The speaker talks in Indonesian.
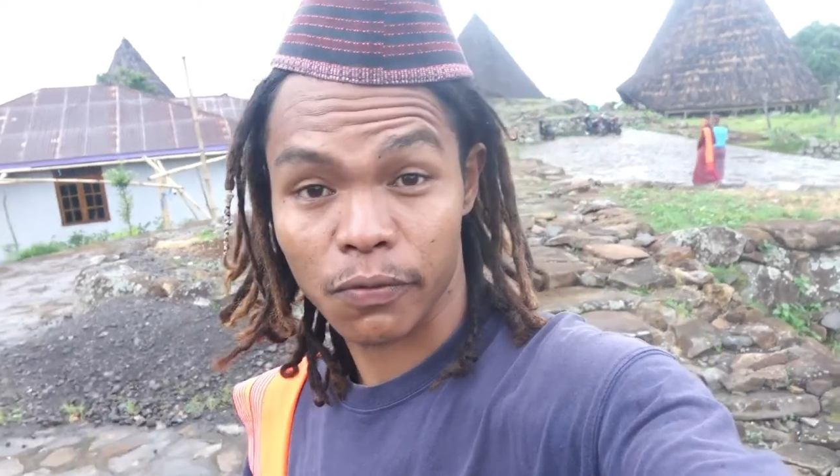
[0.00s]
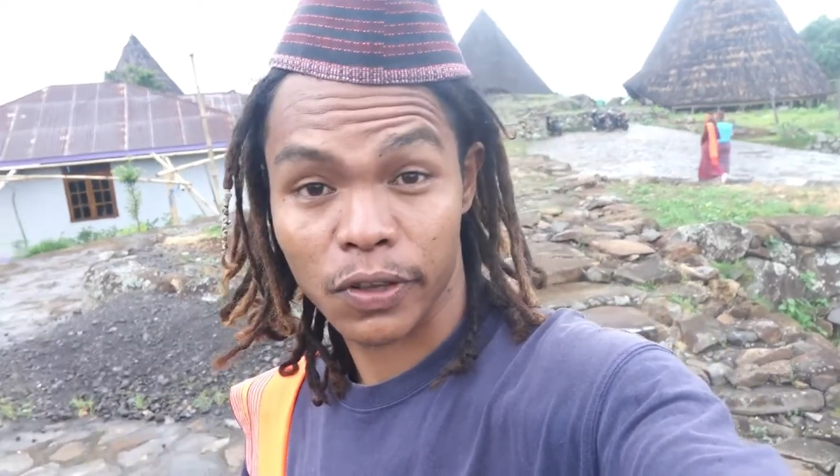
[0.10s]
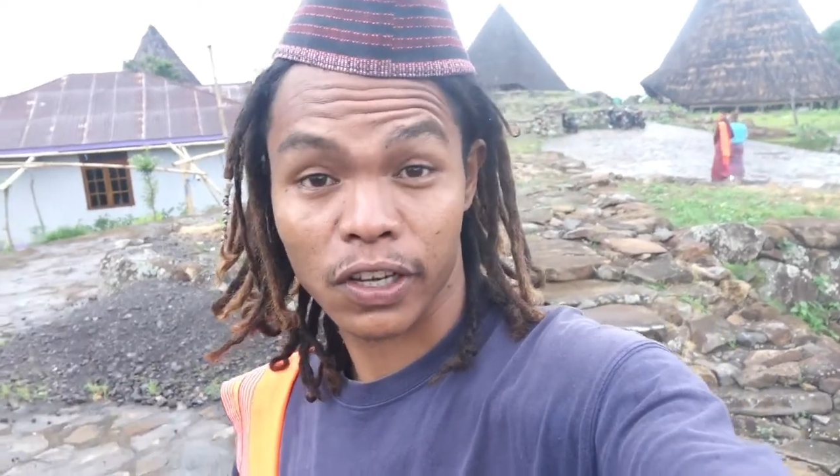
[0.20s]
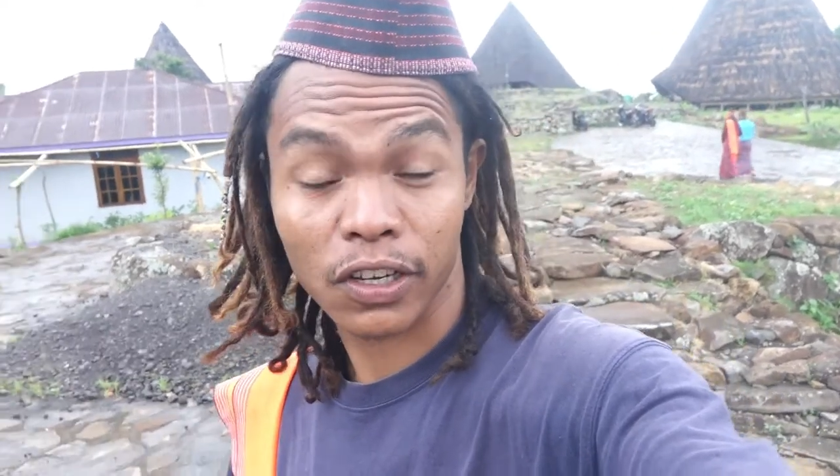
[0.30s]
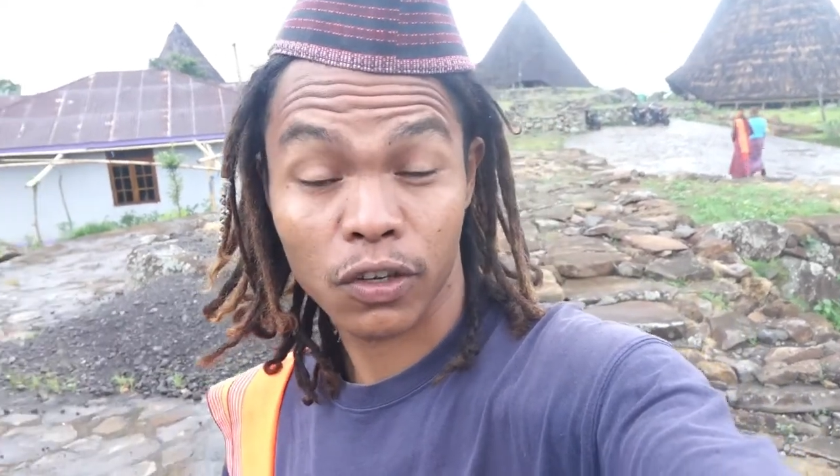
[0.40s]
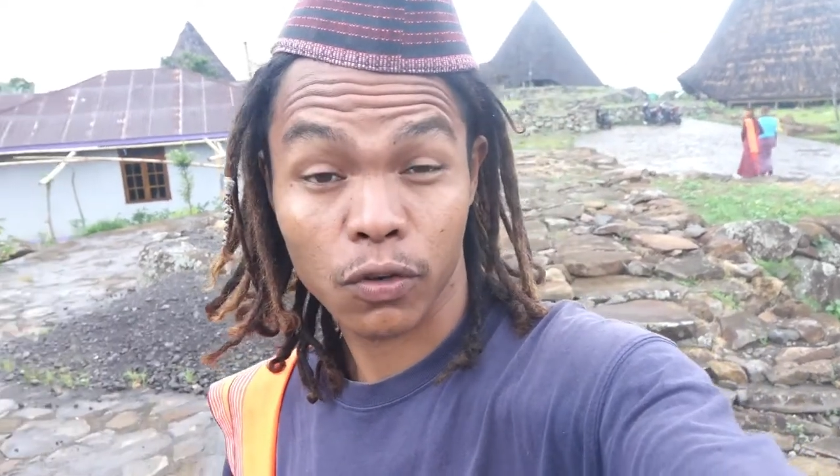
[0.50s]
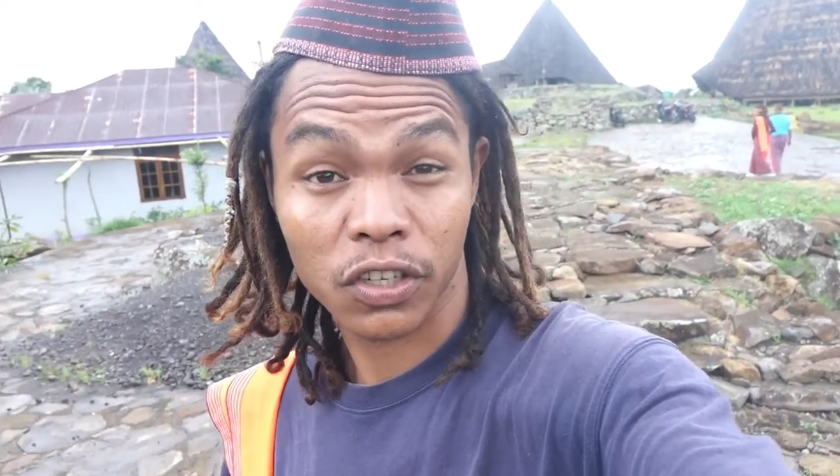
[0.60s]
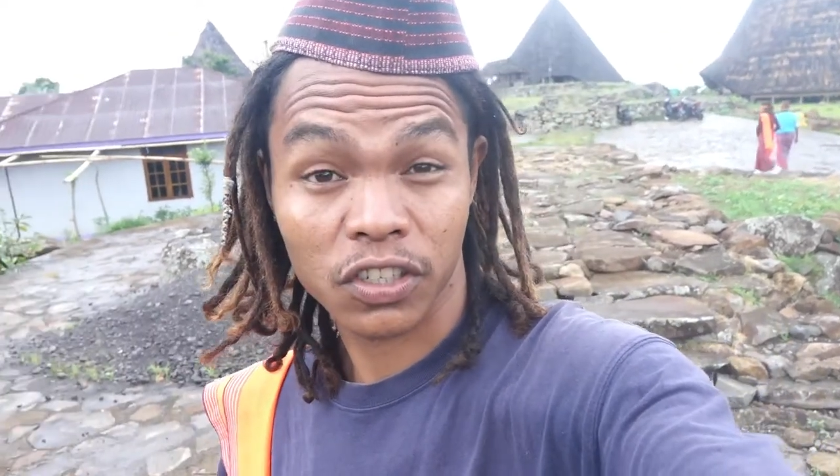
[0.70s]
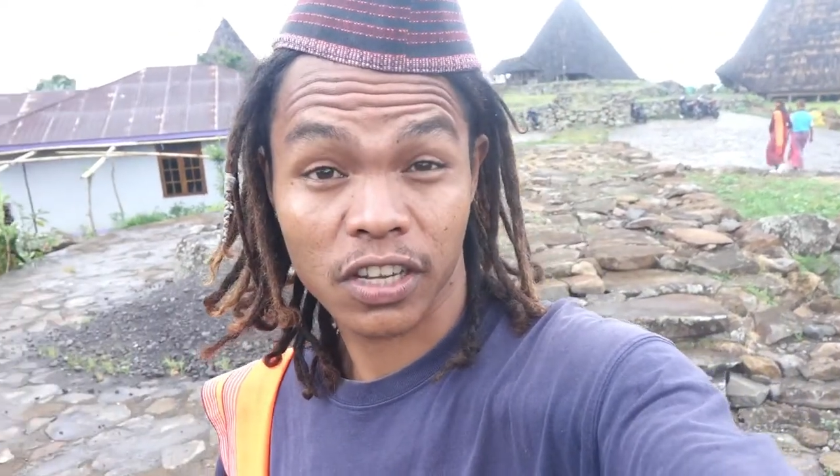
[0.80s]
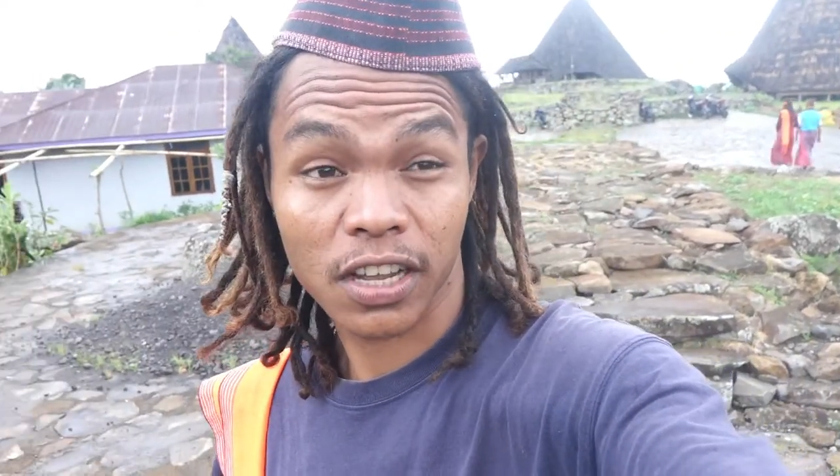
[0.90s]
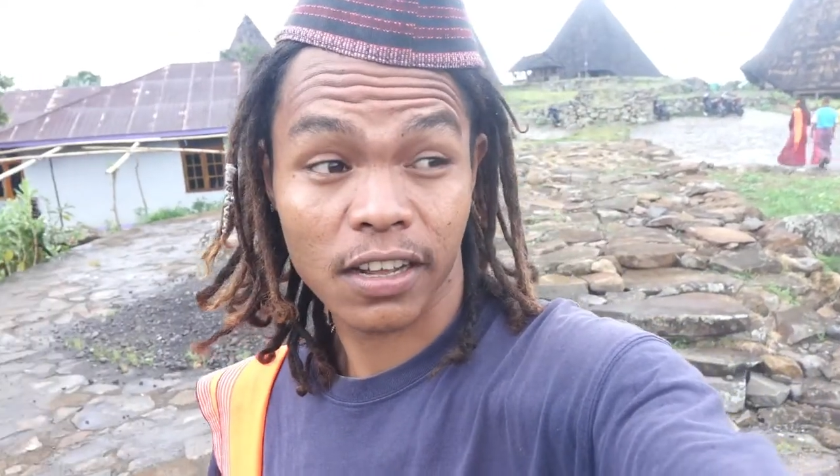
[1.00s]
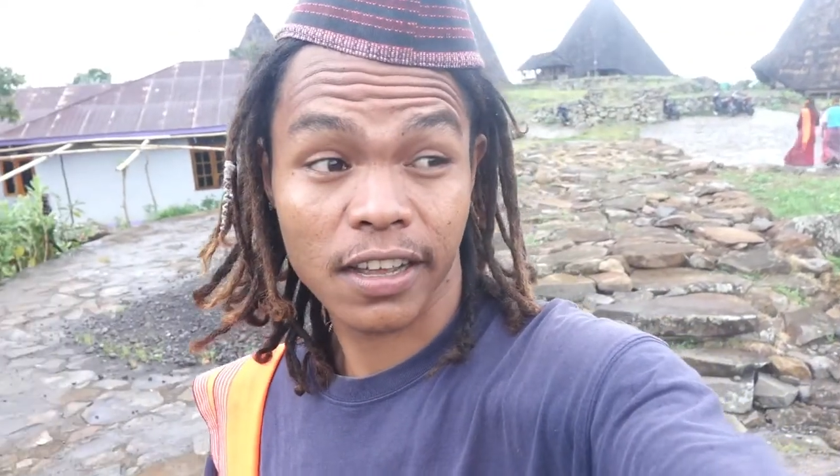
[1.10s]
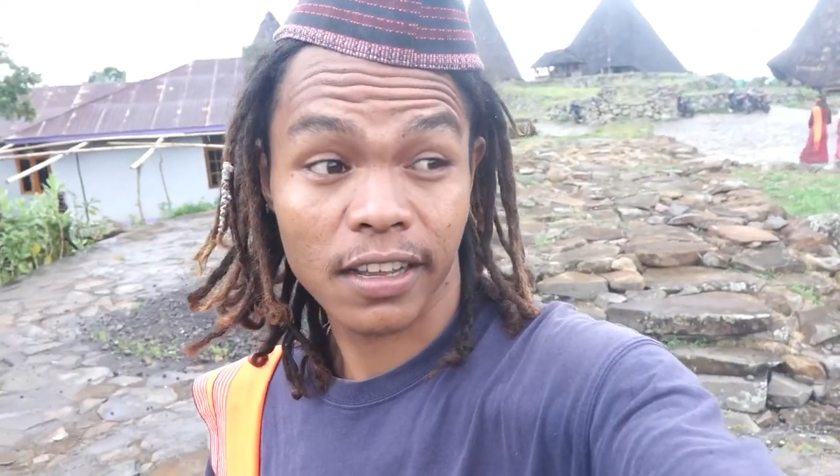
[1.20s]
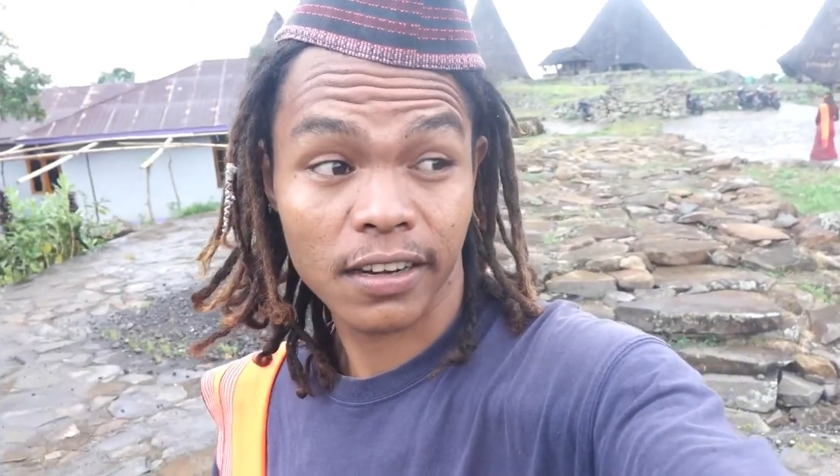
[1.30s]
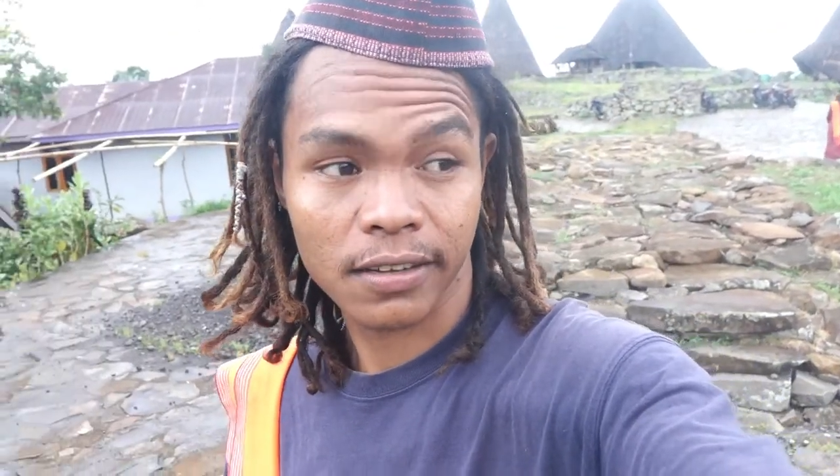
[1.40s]
we gonna go inside
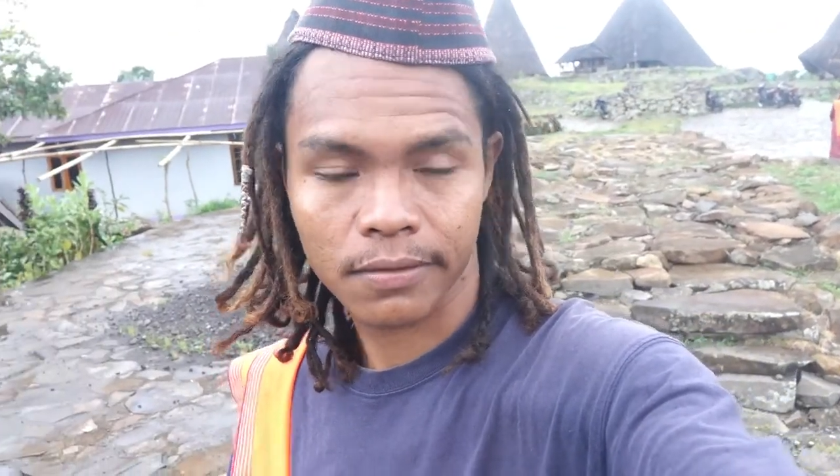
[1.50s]
and